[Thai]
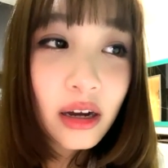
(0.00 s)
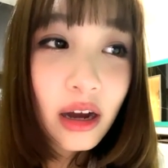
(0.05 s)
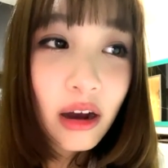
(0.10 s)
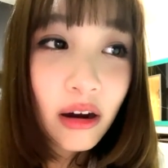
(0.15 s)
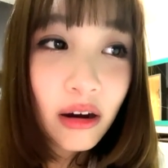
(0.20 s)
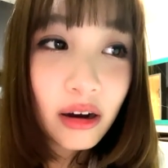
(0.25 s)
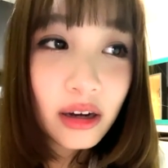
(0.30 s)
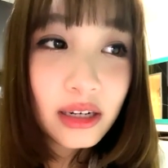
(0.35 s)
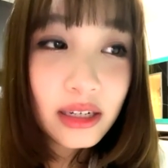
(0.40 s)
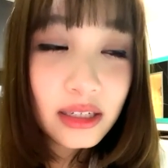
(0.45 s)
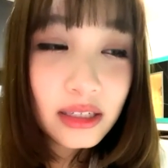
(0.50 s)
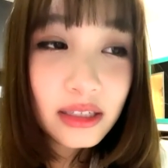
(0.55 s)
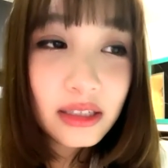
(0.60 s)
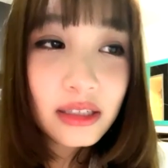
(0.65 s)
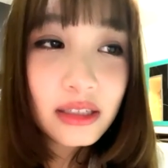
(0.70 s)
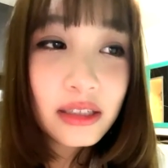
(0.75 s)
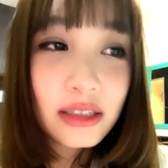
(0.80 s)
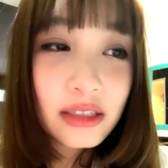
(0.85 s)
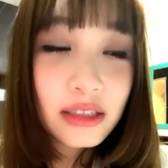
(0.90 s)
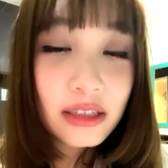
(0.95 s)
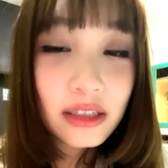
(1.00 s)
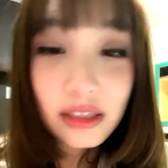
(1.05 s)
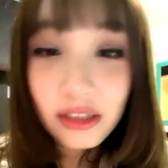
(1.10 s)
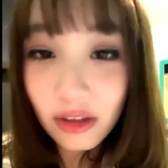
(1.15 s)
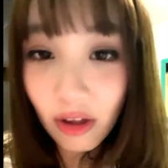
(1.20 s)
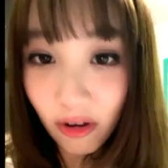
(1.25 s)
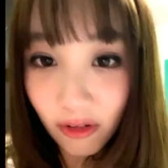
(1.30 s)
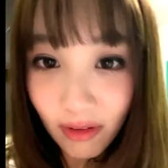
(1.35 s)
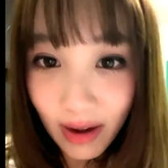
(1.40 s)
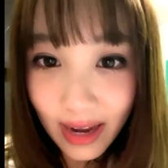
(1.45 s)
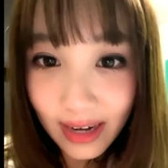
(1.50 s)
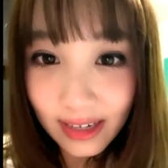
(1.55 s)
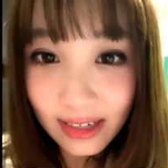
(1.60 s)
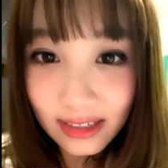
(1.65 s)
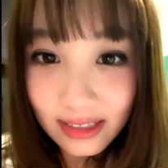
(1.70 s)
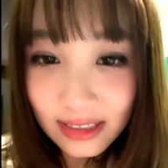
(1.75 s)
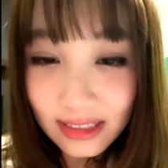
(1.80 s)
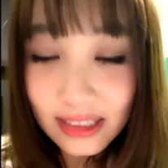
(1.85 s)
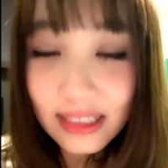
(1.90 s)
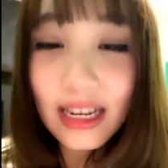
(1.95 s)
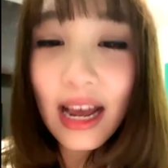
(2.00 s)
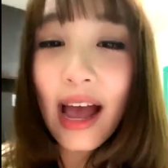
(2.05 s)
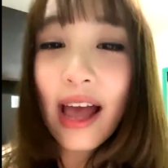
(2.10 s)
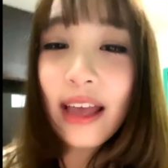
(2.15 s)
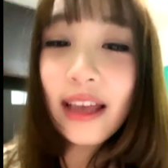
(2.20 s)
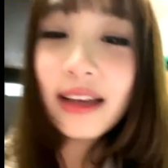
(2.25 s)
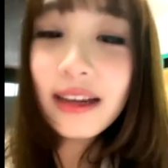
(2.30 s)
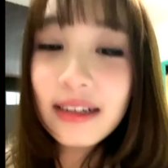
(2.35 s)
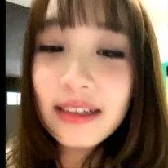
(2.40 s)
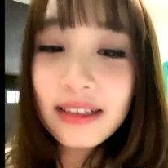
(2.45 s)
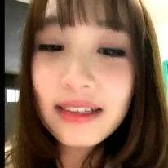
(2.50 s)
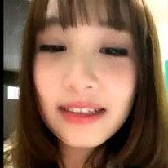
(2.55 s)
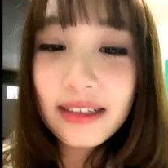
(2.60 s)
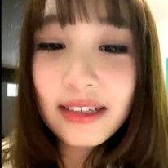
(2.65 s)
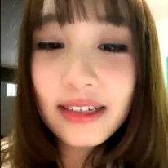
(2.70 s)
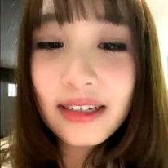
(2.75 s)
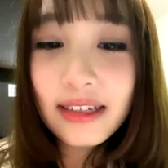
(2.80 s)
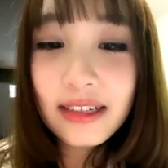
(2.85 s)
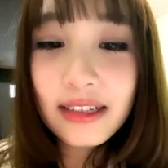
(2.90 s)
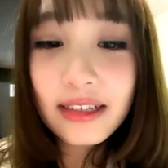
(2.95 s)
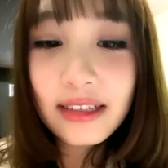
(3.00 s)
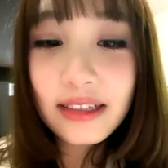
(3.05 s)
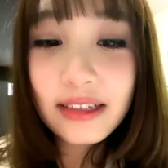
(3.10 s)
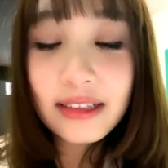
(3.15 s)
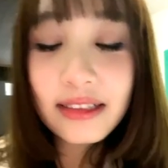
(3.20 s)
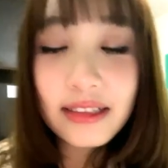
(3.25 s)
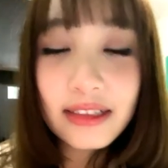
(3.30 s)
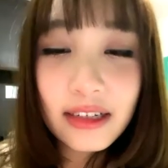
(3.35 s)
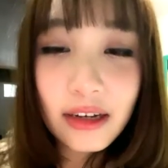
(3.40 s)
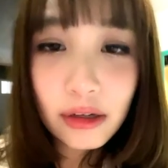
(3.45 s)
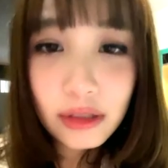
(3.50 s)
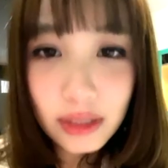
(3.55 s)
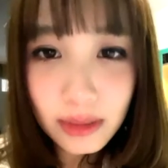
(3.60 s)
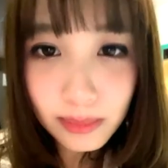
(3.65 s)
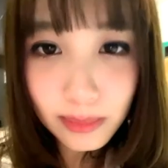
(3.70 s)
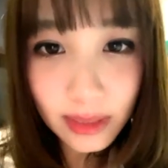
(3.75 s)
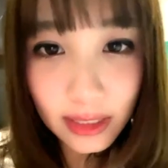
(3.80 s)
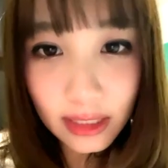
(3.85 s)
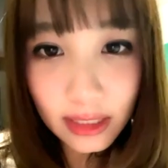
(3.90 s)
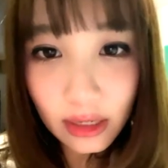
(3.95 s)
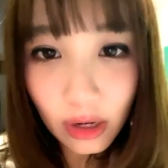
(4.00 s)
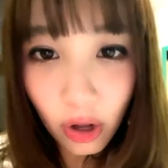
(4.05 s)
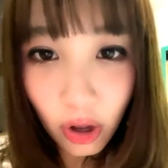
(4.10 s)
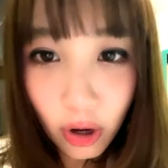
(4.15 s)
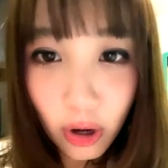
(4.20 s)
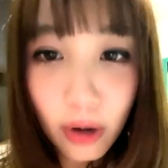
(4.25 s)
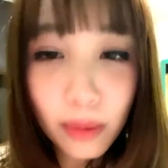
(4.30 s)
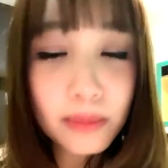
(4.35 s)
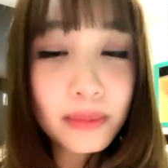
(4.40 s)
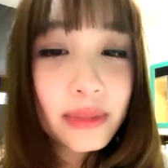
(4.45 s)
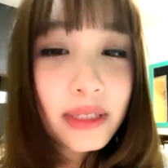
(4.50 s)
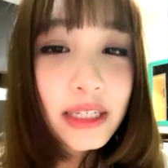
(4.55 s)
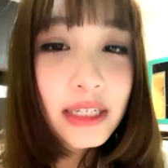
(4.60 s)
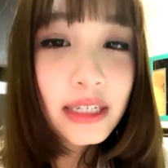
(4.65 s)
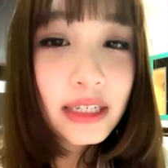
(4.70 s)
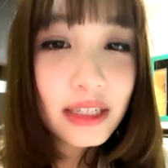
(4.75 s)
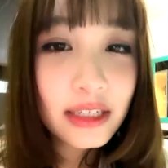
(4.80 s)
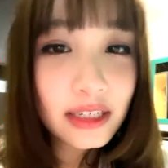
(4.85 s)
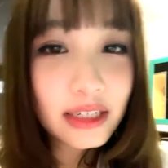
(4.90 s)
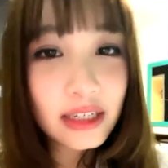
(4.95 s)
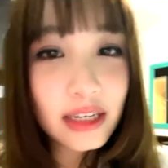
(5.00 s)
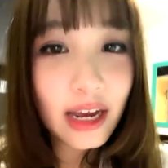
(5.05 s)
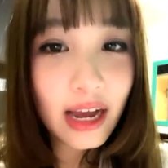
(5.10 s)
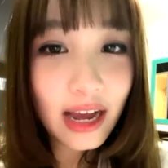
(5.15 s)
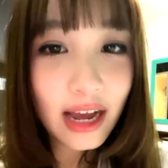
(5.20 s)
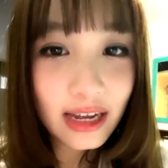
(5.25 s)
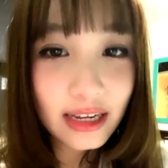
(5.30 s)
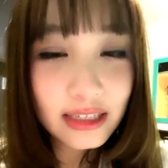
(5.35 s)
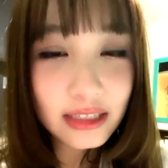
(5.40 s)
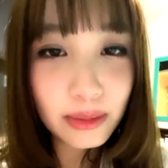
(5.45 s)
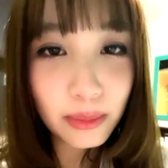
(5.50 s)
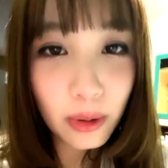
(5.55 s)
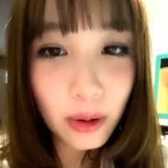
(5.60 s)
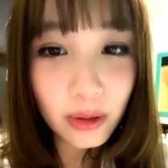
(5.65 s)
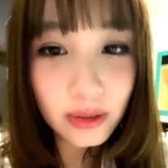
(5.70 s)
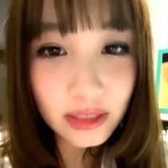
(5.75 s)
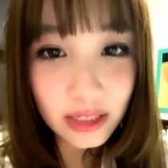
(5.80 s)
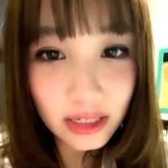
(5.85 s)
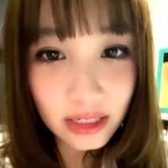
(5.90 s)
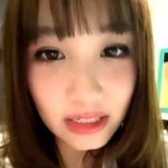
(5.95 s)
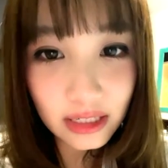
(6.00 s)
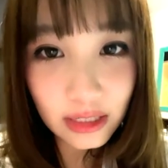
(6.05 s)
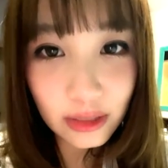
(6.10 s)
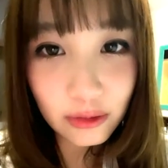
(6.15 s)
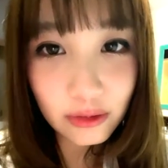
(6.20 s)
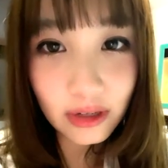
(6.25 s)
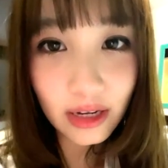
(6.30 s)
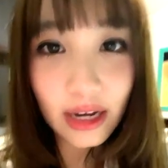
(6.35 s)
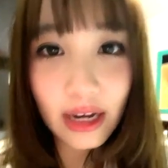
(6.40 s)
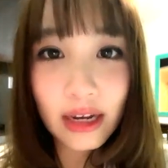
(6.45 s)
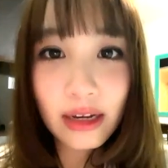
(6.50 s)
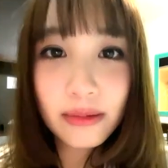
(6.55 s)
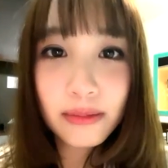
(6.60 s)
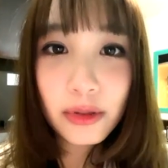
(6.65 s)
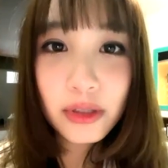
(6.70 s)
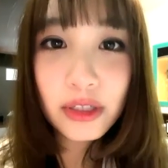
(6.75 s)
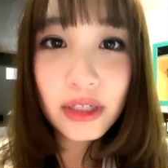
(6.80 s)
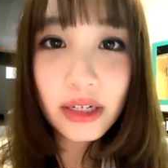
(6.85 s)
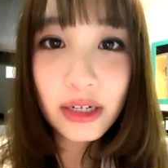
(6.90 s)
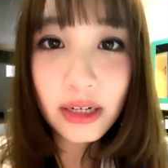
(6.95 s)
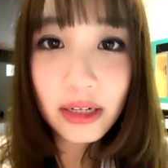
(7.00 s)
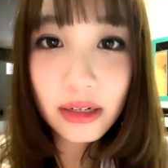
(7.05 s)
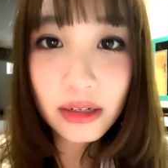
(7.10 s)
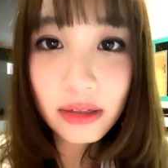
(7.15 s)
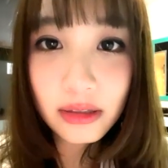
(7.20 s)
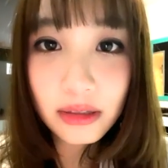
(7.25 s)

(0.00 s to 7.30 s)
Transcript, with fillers: ออเดอร์ต่อวันใช่ก็จะมีรอบที่ขายเฉพาะเซตนี้อยู่นะคะเพราะฉะนั้น